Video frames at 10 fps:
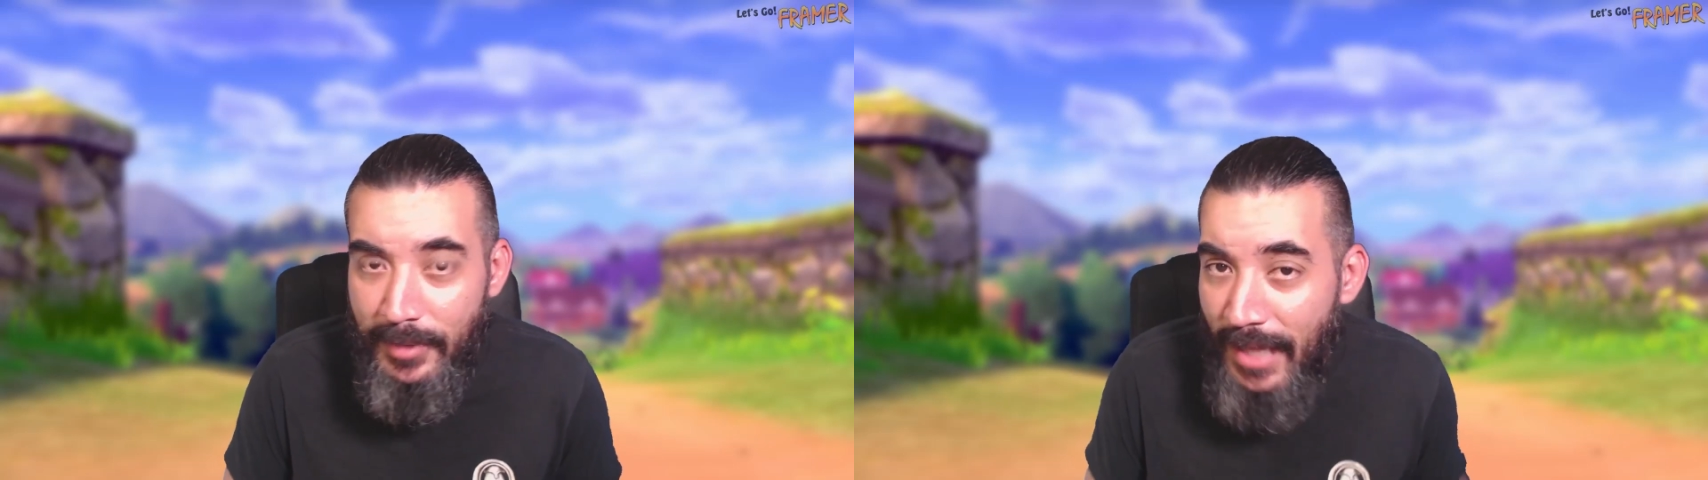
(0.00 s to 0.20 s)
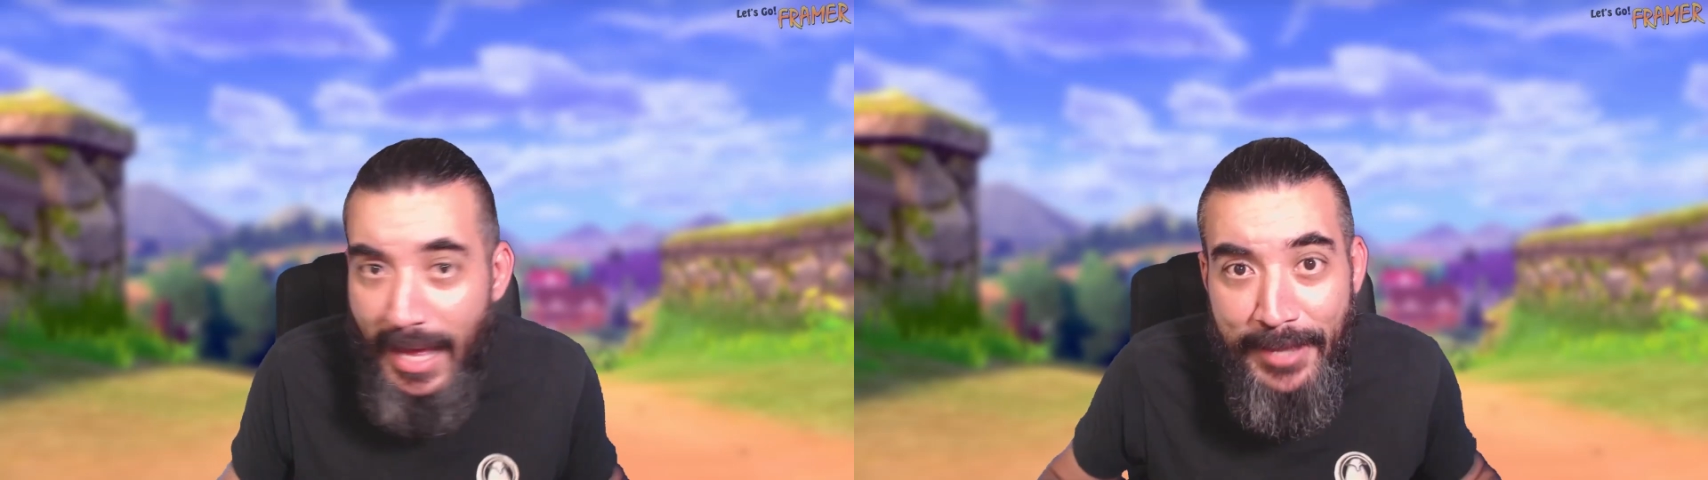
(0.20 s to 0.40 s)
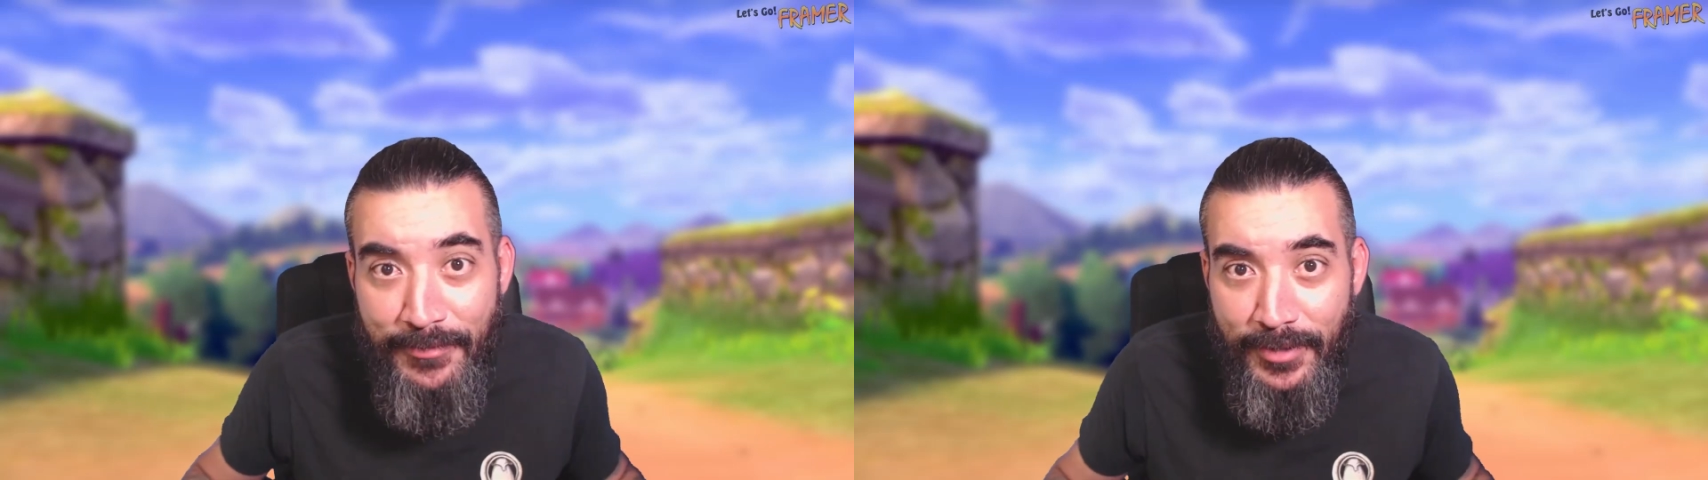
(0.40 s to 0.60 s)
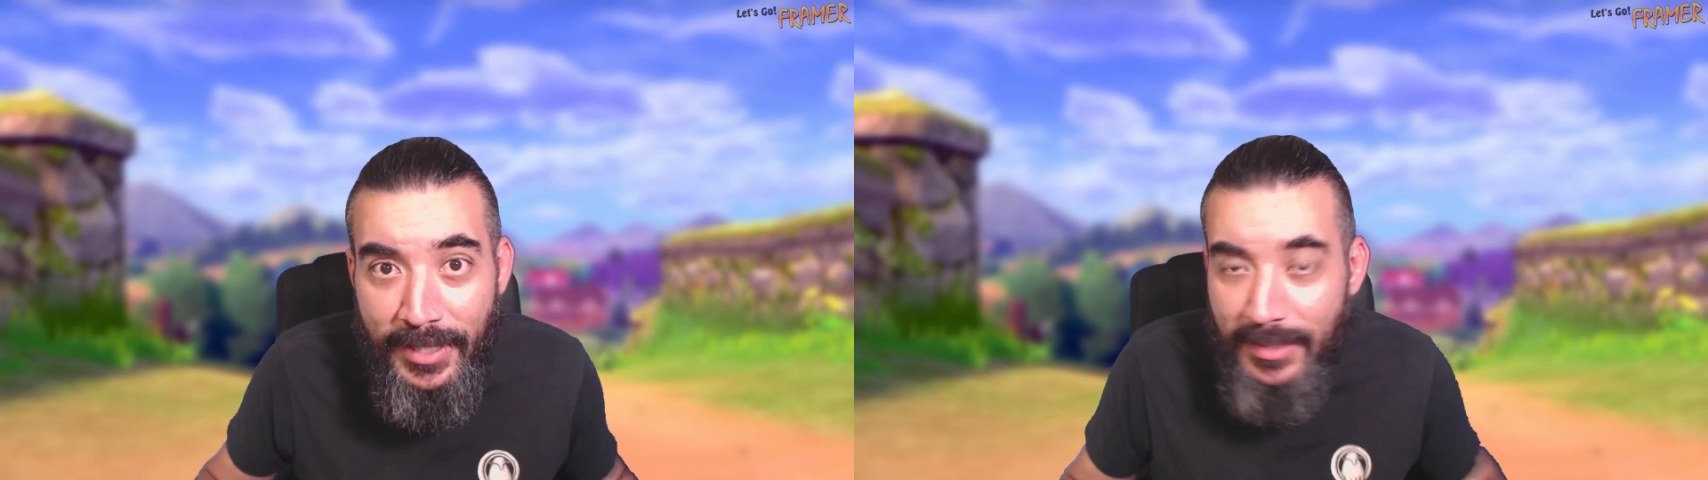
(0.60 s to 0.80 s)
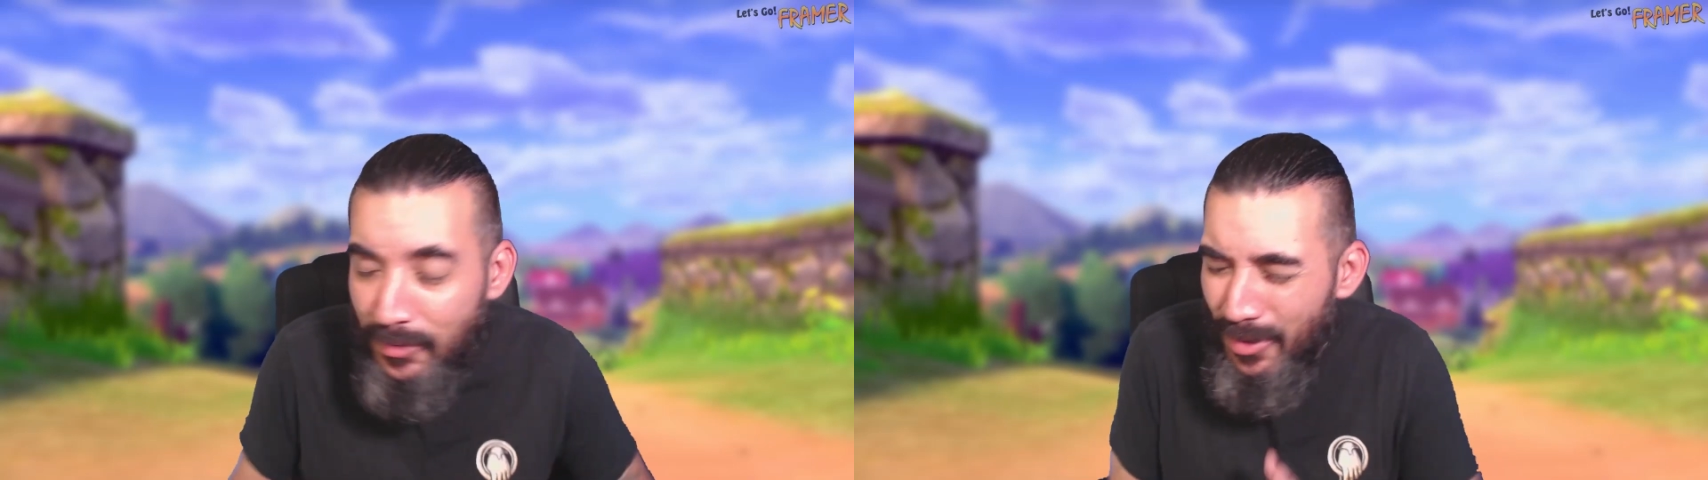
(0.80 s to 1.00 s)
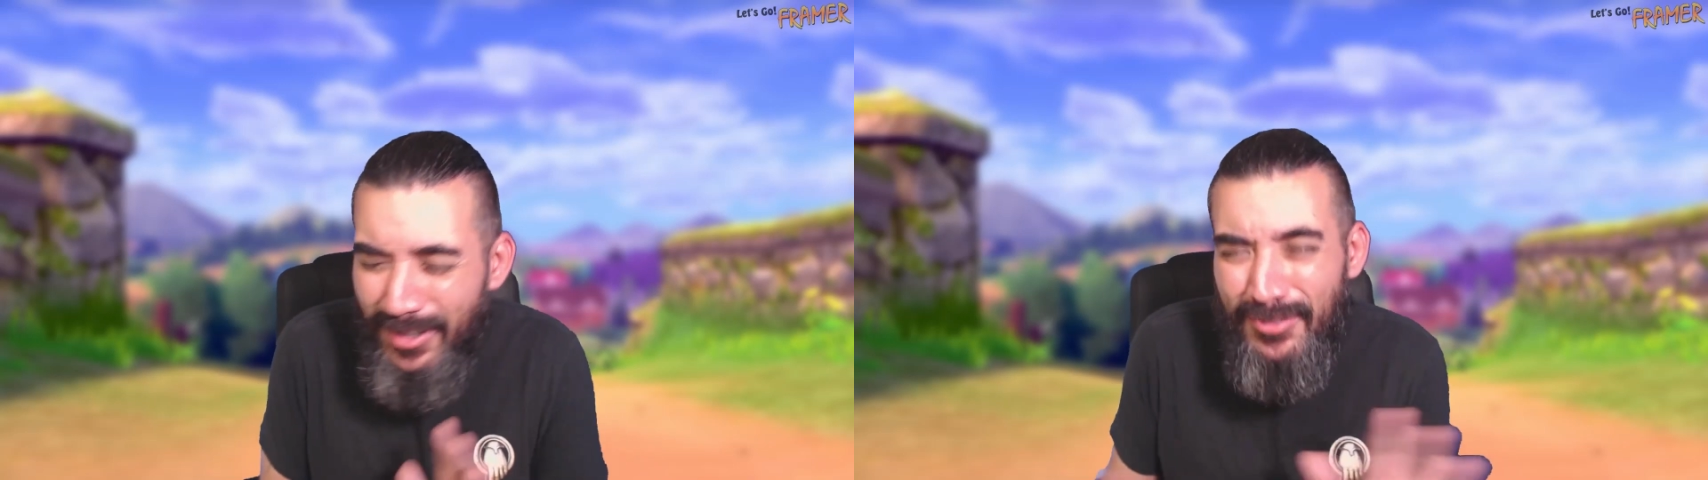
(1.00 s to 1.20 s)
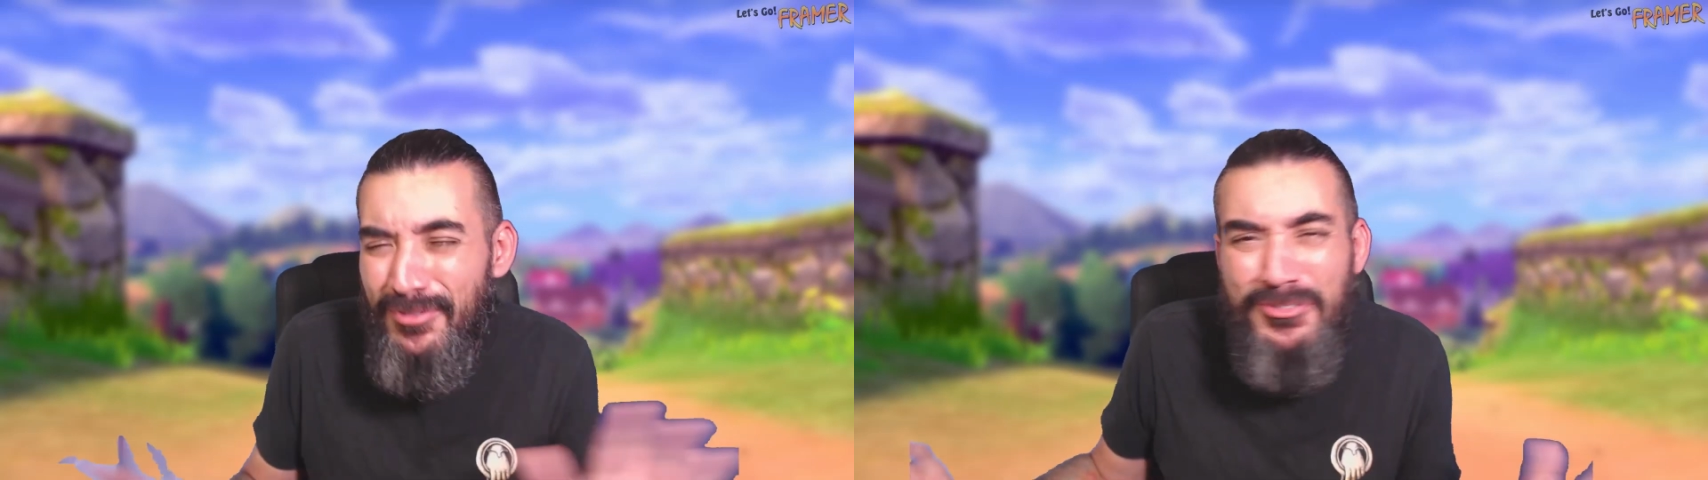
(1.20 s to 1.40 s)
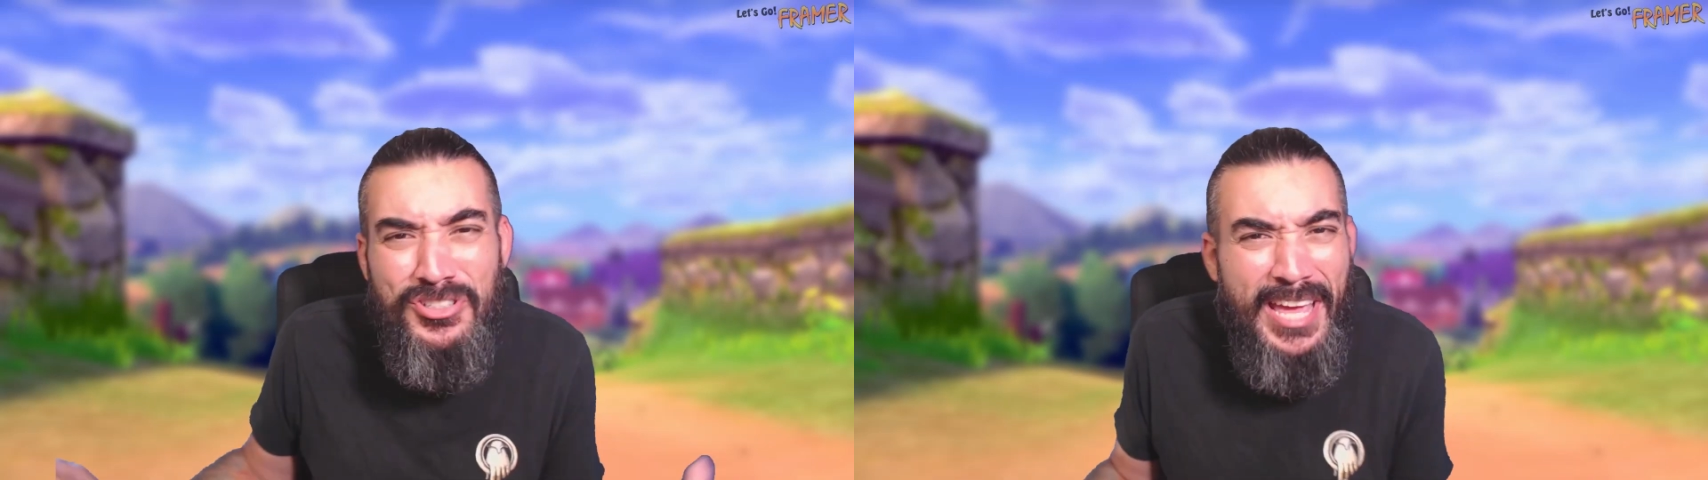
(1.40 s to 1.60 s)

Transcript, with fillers: ¿Verdad, Game Freak? No,